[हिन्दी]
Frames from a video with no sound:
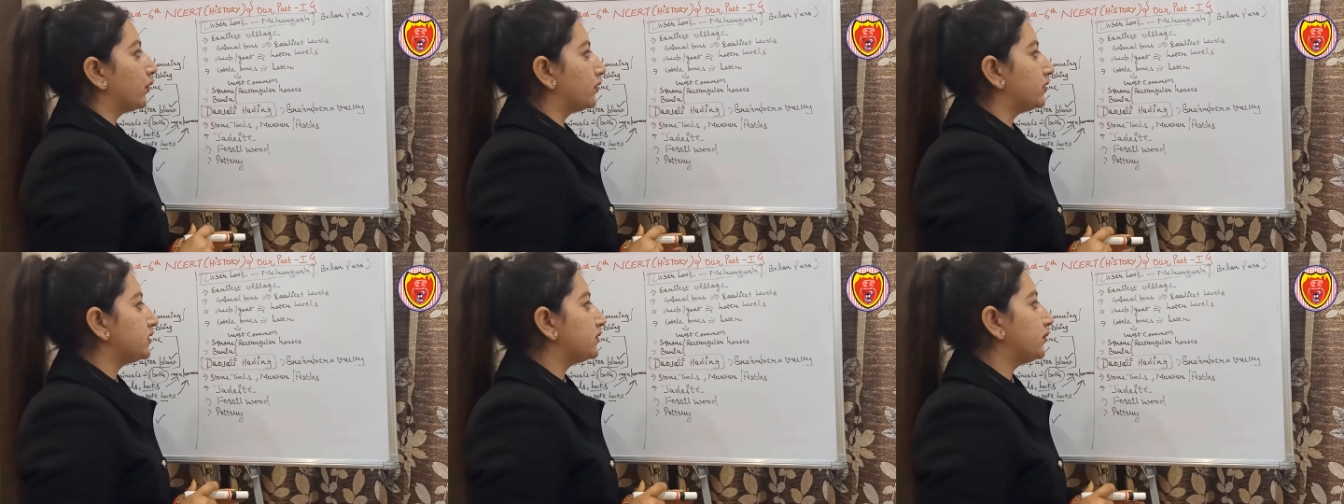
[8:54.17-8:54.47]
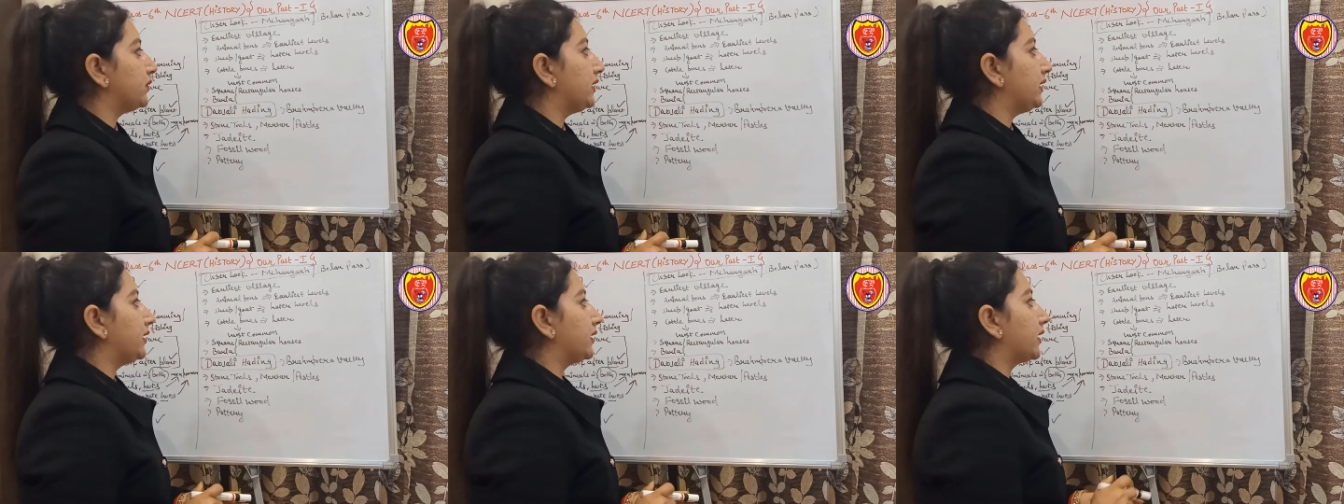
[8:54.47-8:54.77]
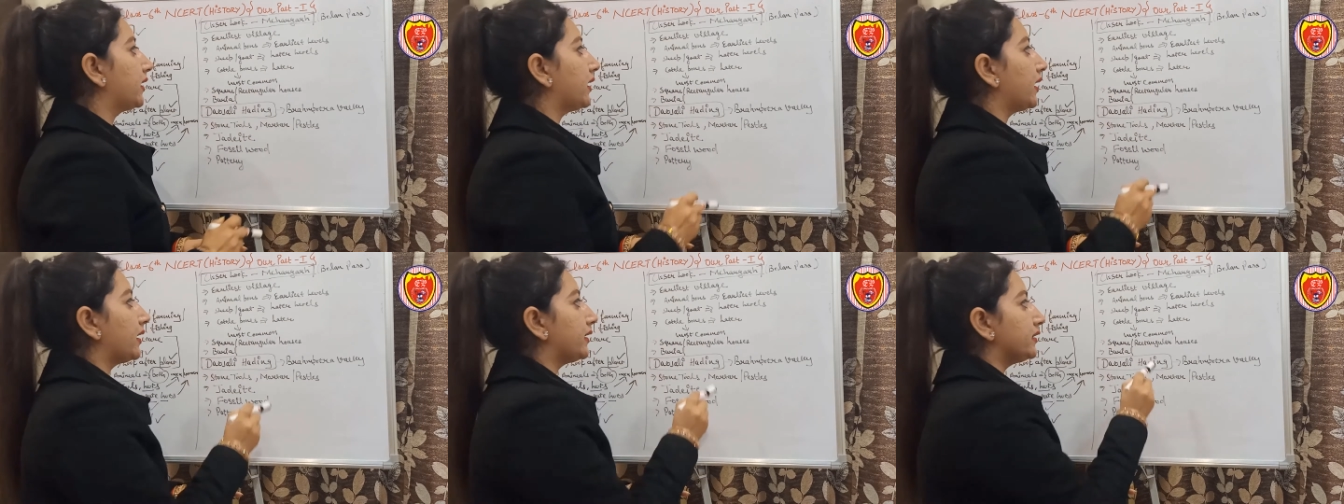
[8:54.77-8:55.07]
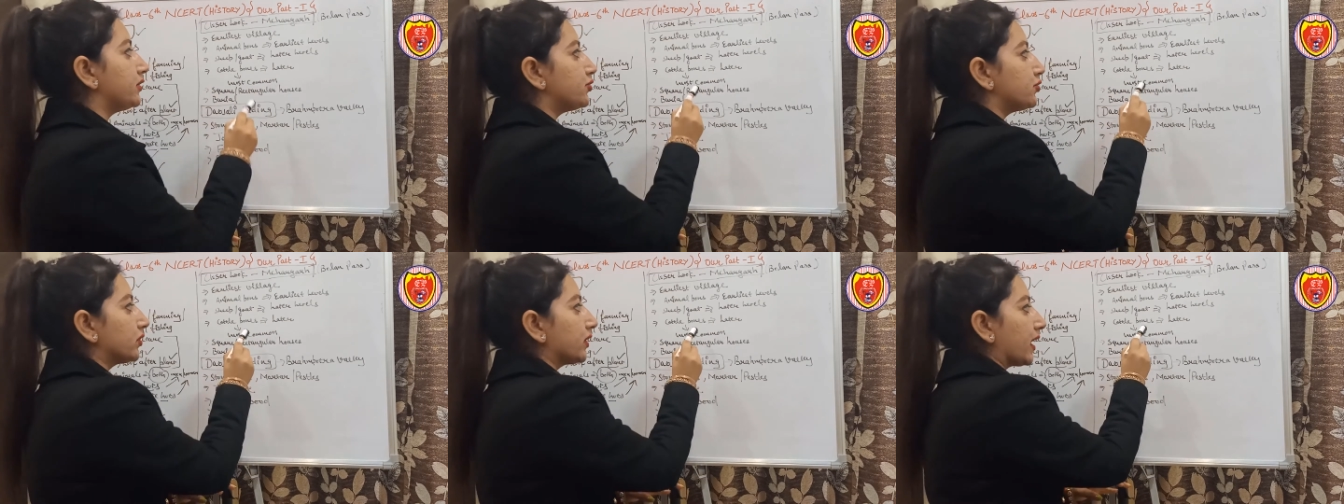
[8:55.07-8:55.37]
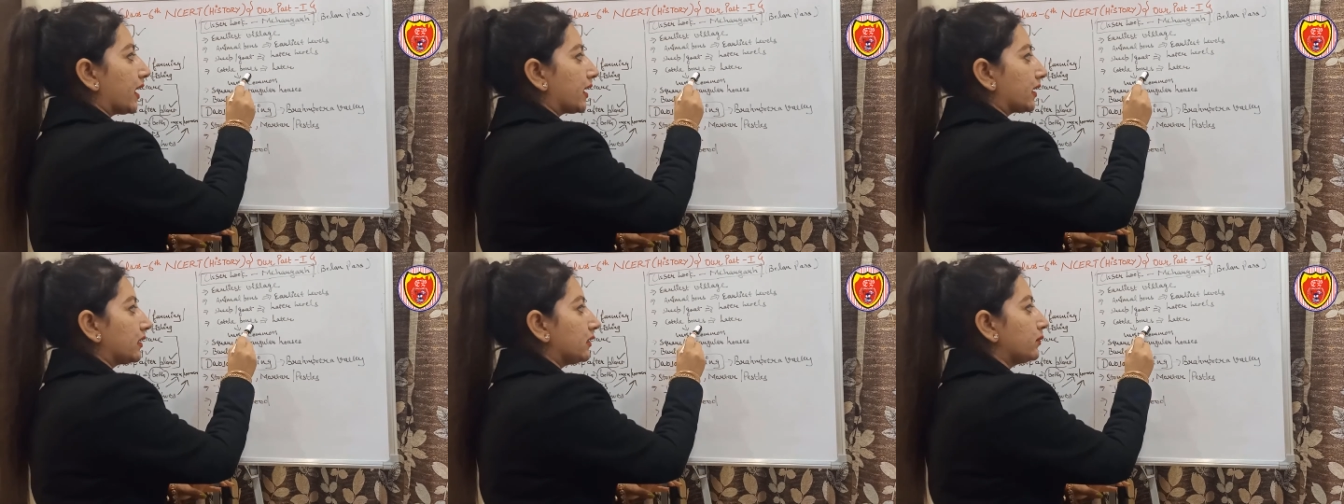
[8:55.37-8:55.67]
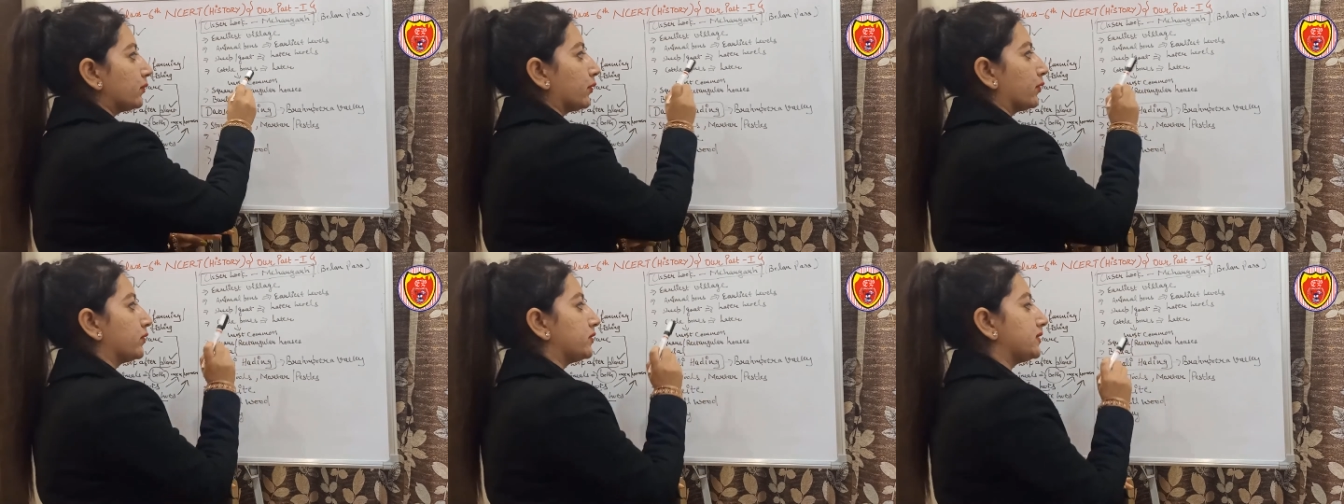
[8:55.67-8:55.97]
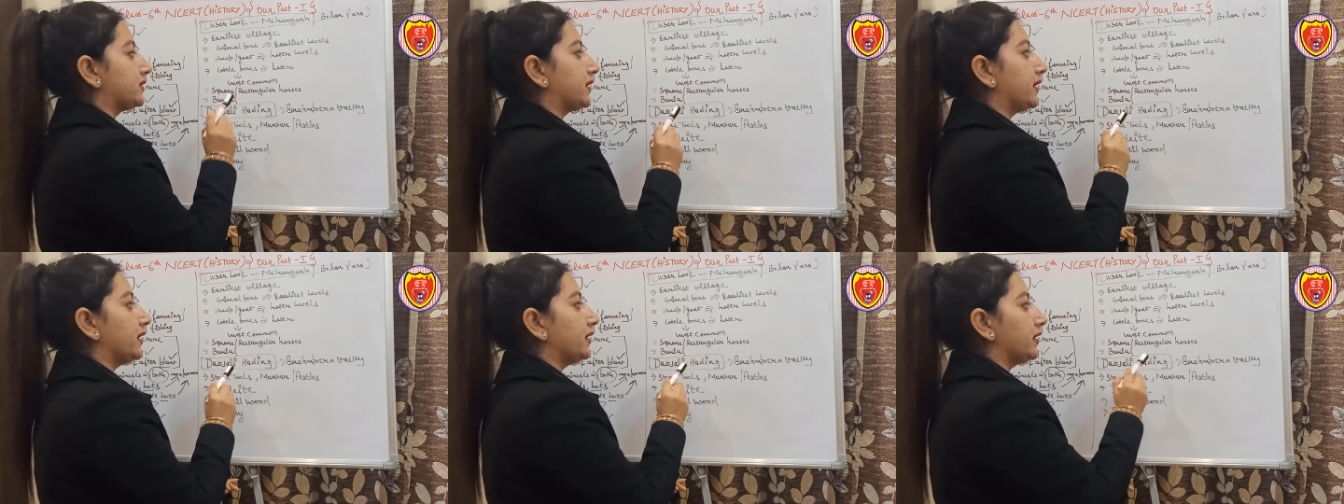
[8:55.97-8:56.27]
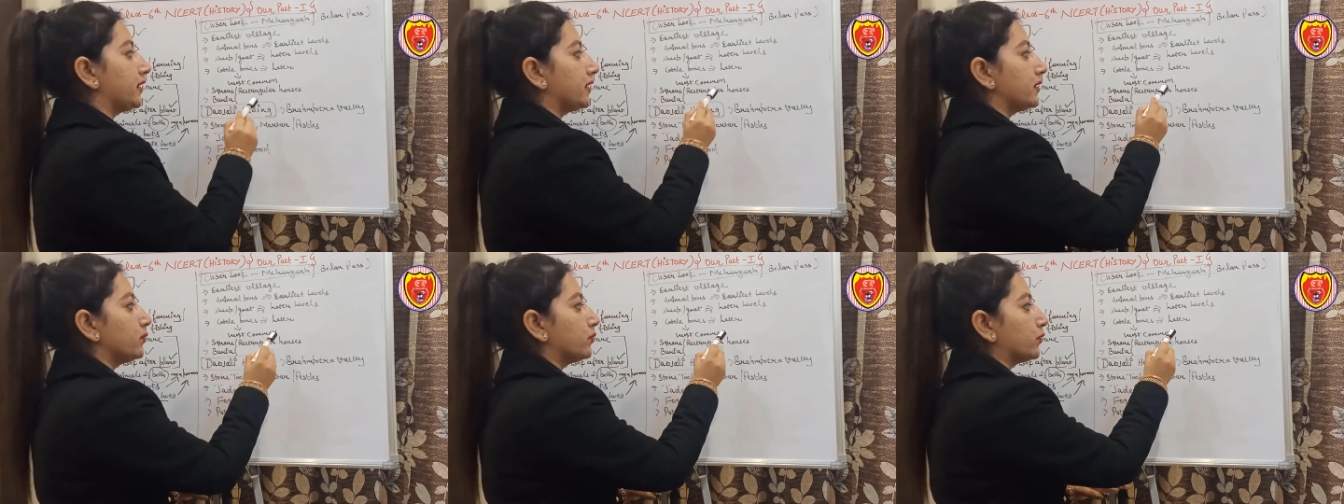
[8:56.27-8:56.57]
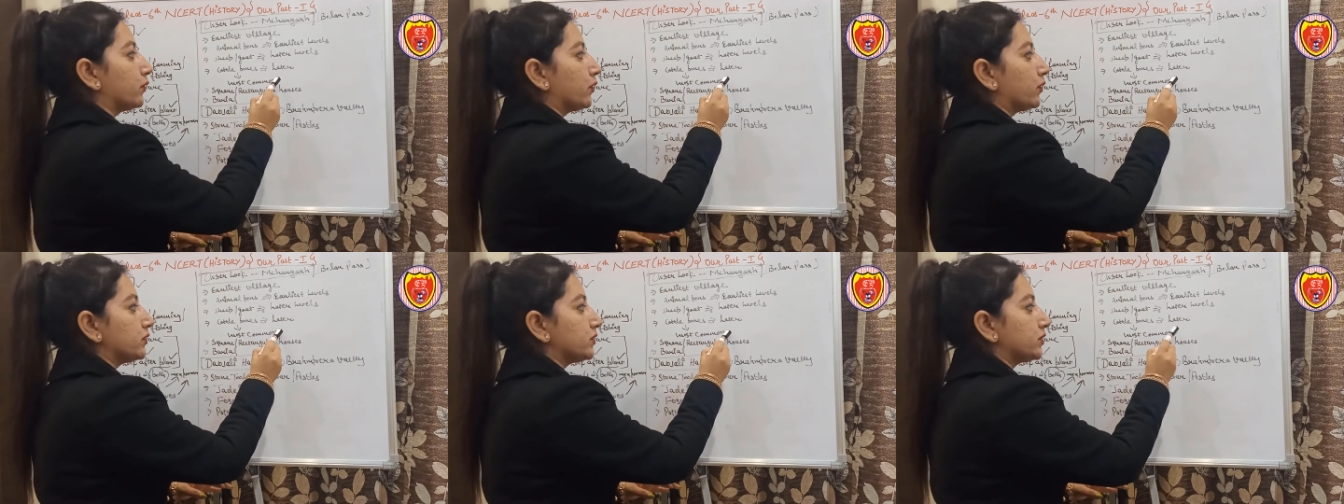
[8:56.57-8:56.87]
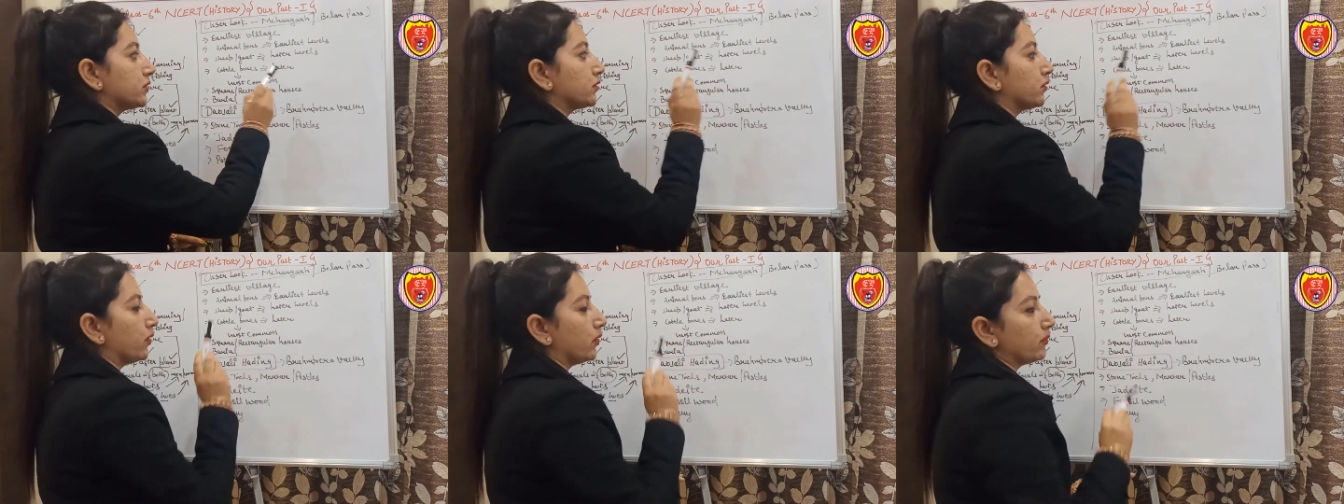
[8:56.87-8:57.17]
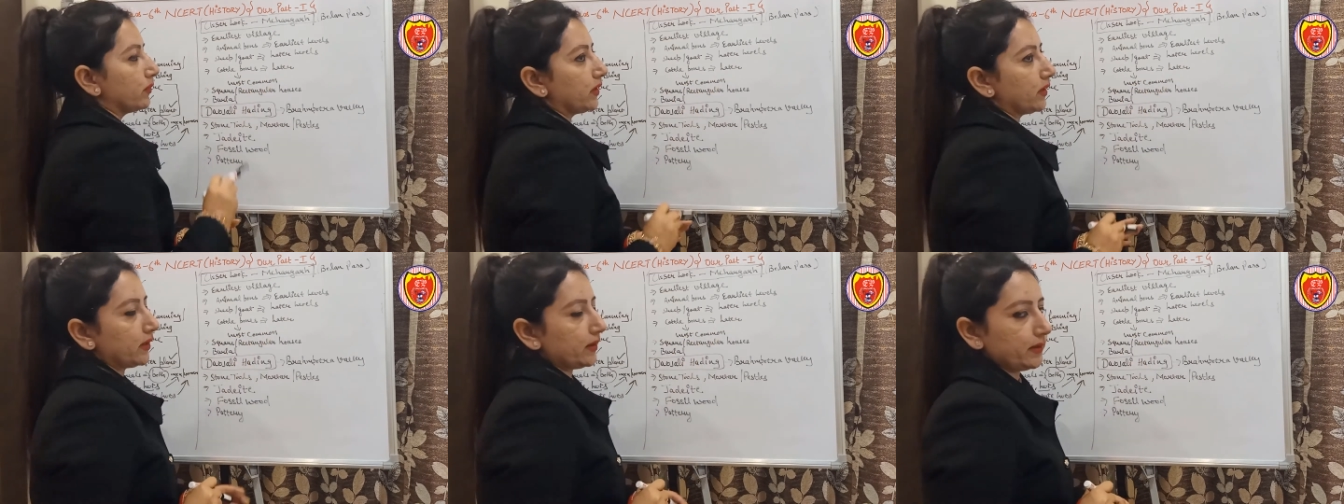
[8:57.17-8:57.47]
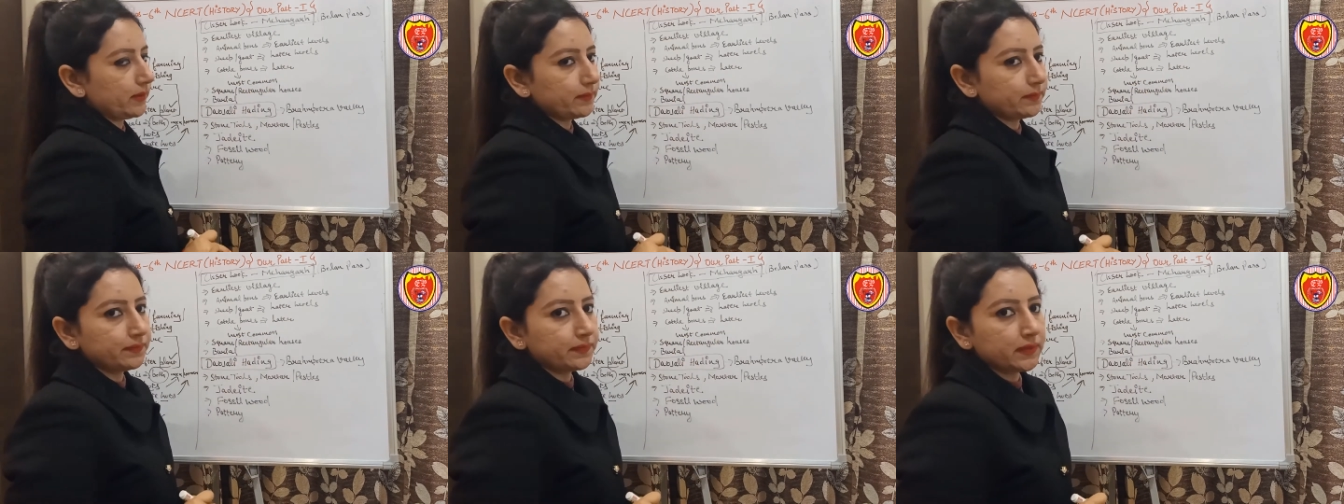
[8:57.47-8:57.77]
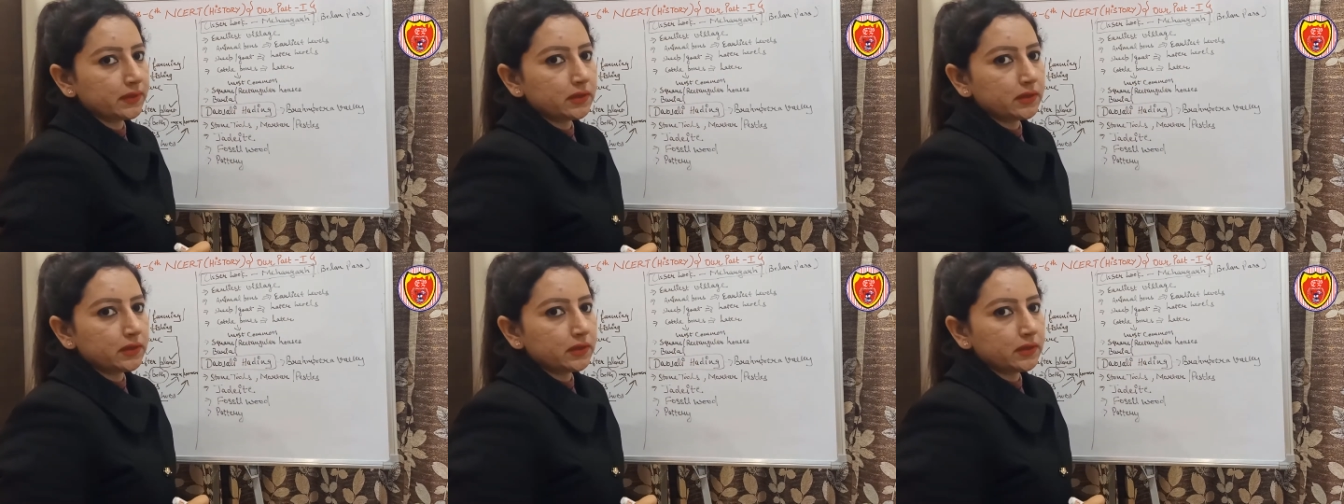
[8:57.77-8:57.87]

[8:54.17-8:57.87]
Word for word: बोन्स मिली हैं एंड ये जो कैटल बोन्स हैं ये मोस्ट कॉमन है